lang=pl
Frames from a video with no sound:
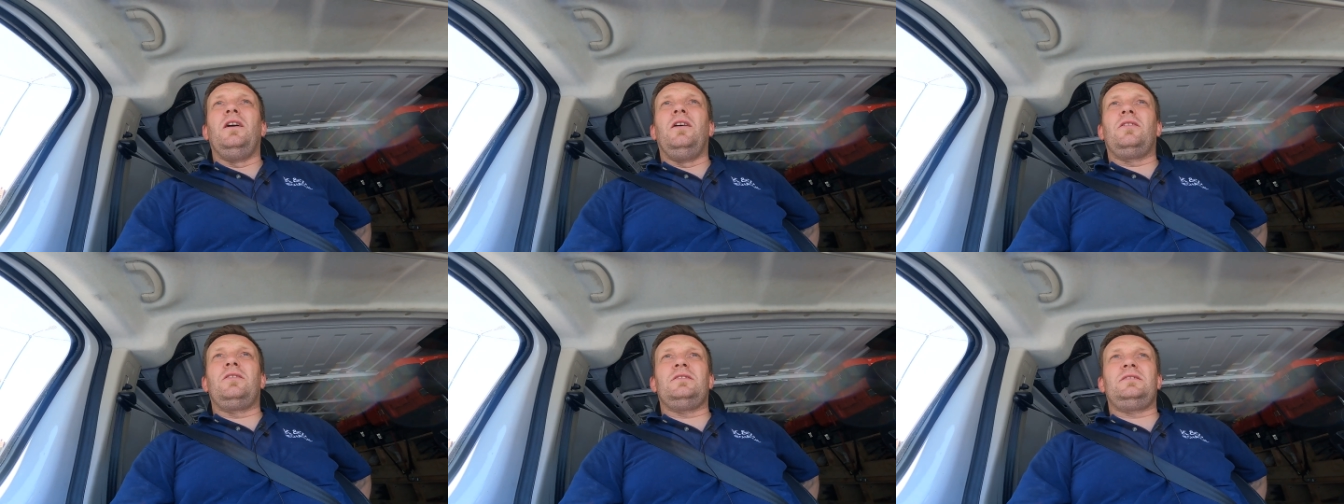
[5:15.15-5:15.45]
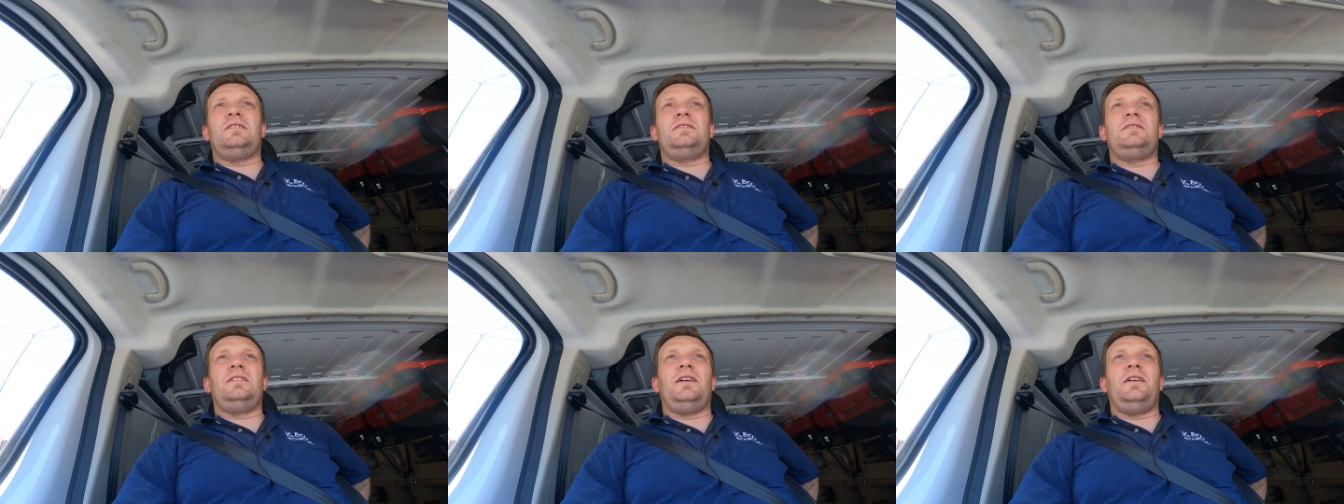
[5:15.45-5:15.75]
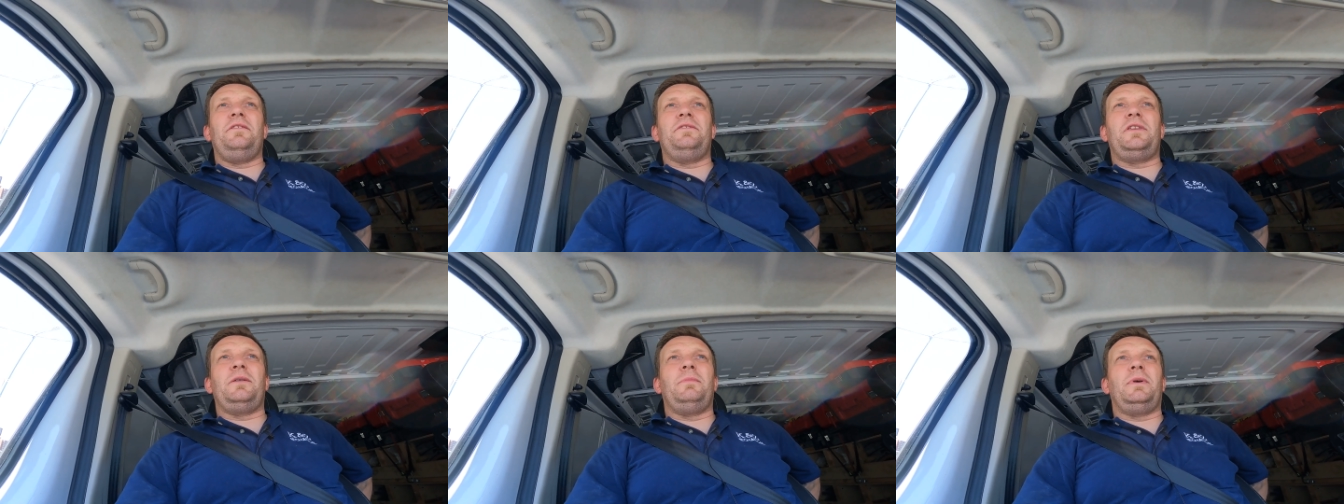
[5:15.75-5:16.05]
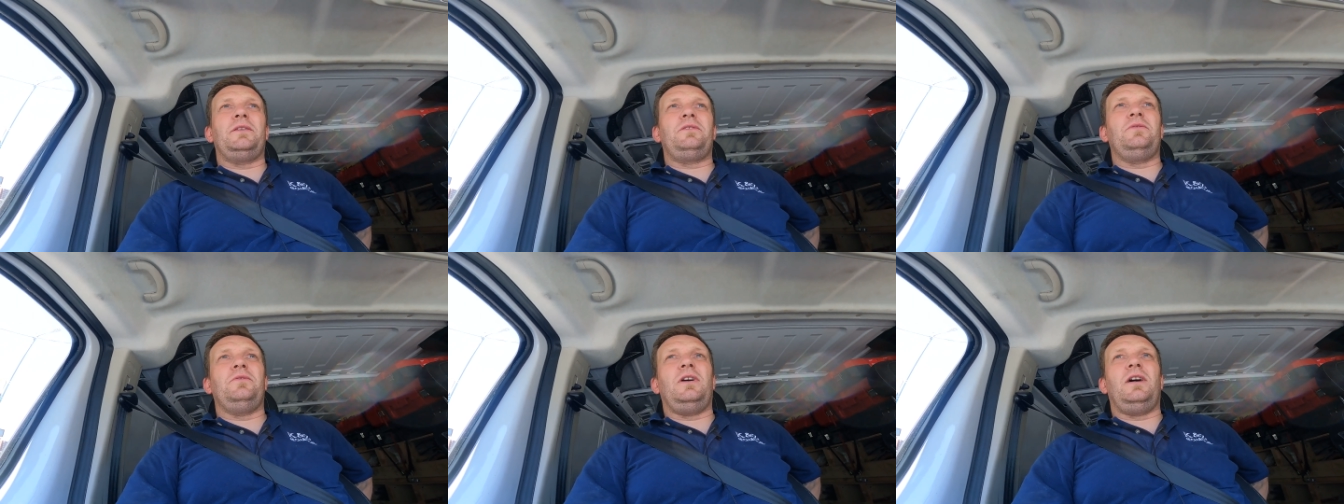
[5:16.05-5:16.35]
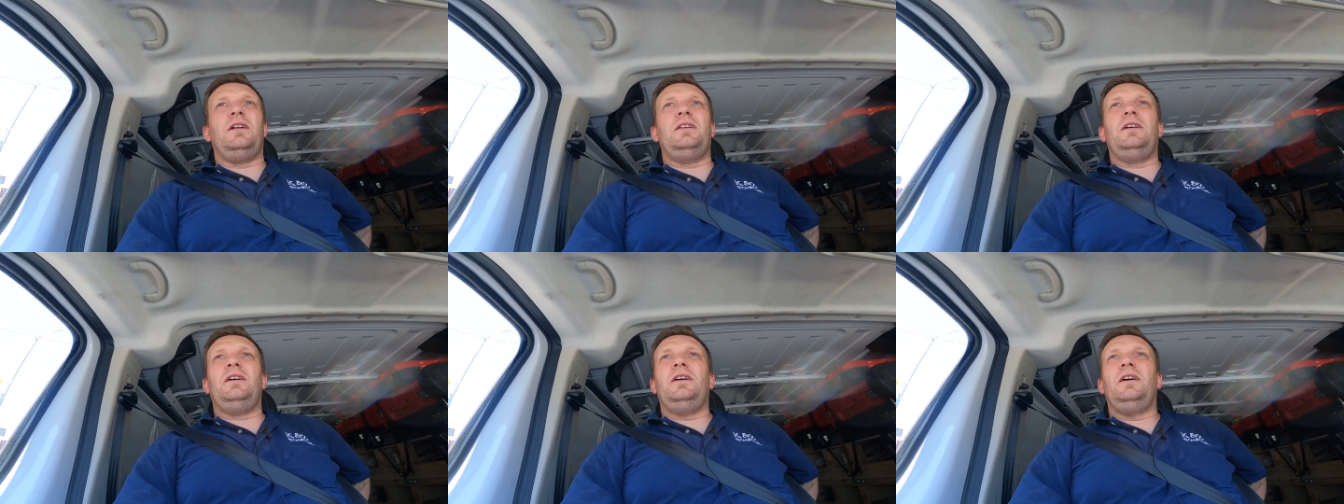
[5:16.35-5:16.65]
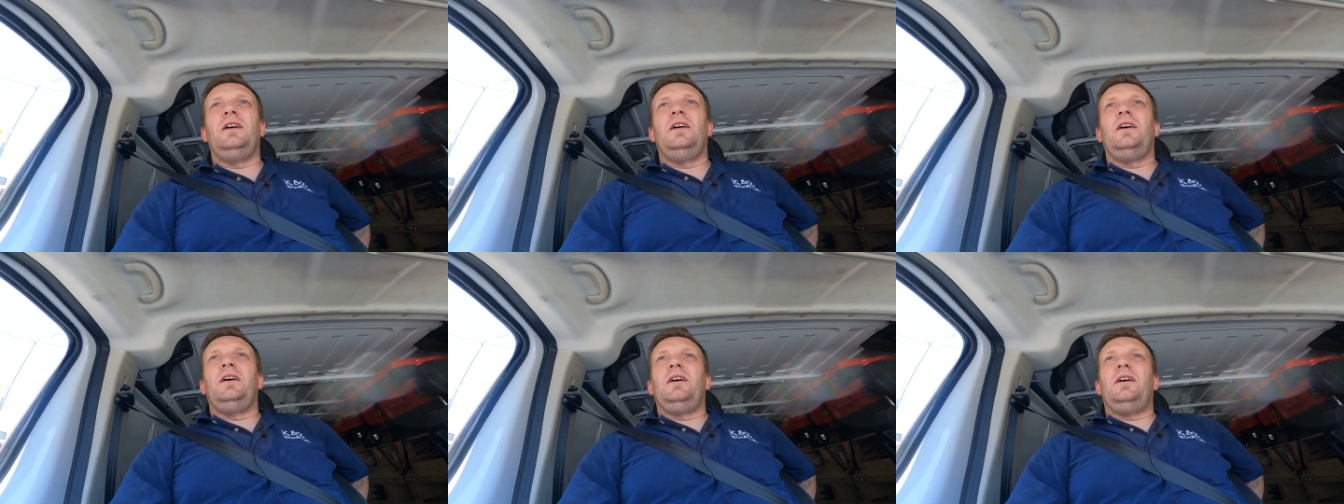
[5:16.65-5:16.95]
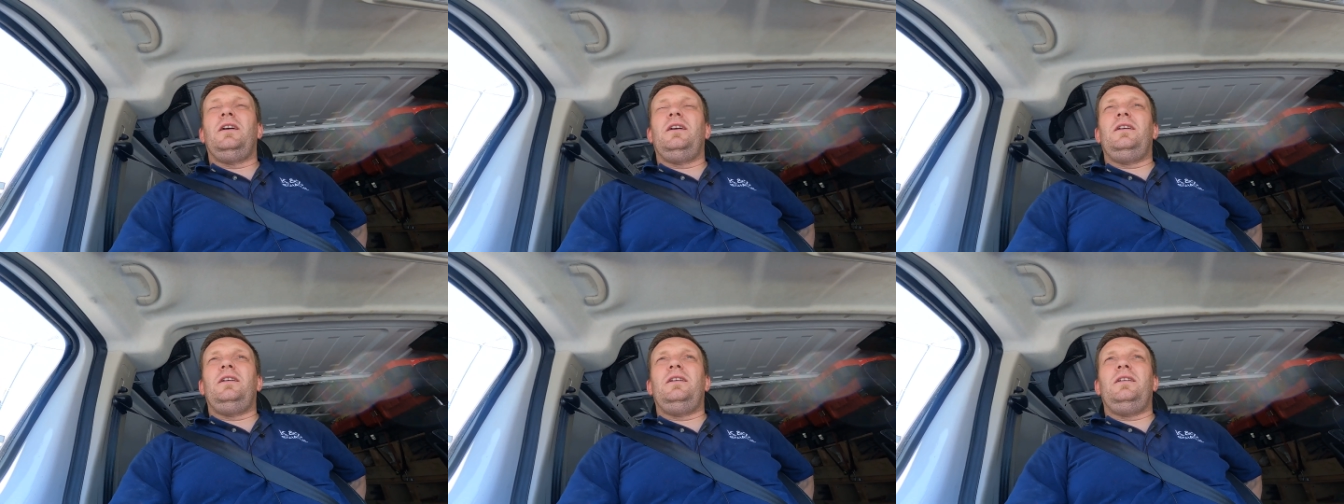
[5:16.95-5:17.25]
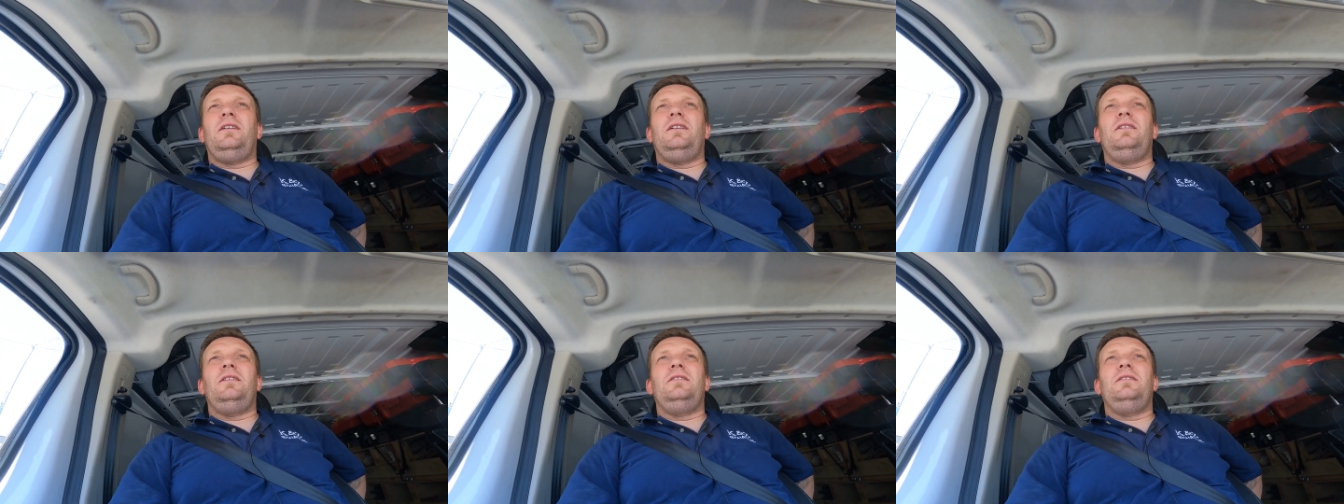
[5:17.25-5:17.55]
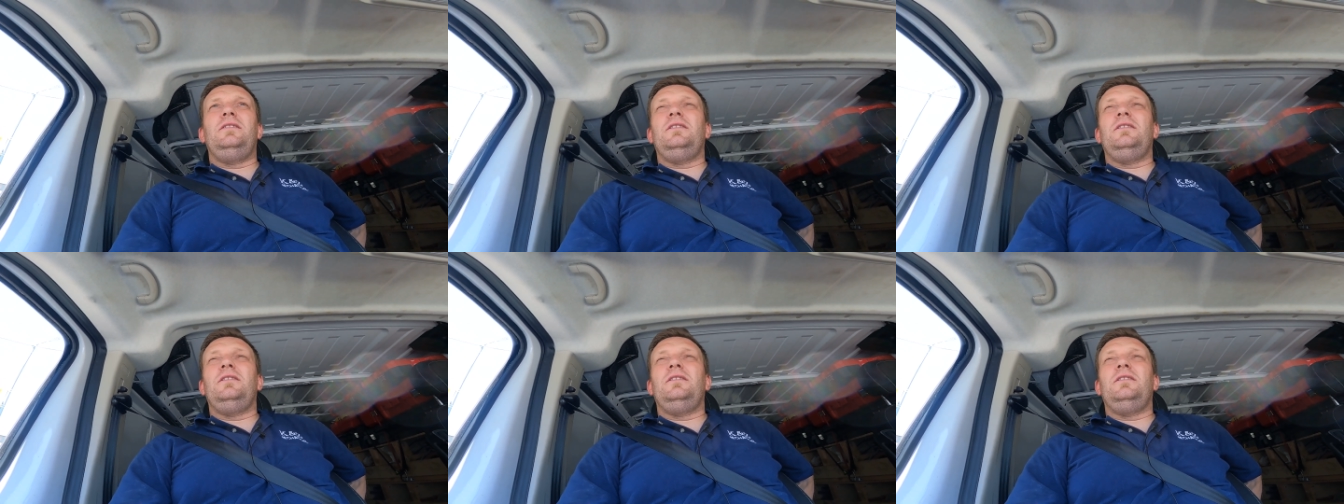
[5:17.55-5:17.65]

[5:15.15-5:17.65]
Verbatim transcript: rozeznałem tematu, ale e,